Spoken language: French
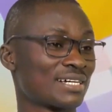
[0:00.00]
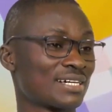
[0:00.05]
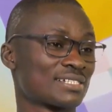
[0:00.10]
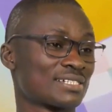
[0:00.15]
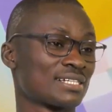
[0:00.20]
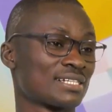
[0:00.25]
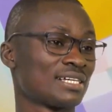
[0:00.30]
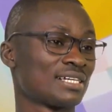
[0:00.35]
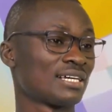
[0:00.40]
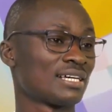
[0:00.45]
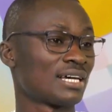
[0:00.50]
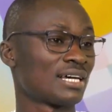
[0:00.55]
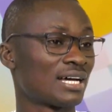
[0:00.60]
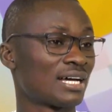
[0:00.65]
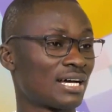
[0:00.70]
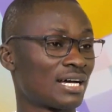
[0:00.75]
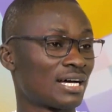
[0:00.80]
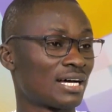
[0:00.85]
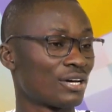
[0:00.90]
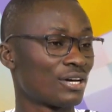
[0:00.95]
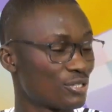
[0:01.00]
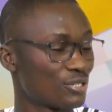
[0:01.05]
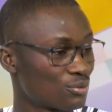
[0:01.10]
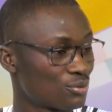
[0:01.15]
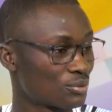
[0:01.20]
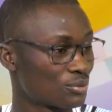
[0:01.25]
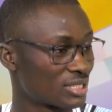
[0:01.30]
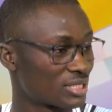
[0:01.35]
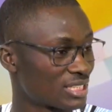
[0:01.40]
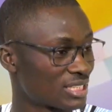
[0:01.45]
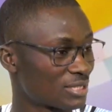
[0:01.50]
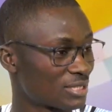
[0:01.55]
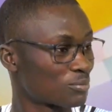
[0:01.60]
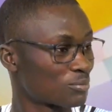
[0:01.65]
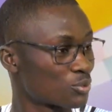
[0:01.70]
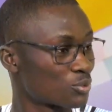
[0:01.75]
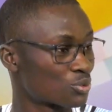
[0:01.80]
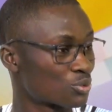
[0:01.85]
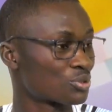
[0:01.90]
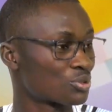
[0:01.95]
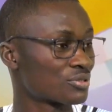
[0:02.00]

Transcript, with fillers: accès à un outil pour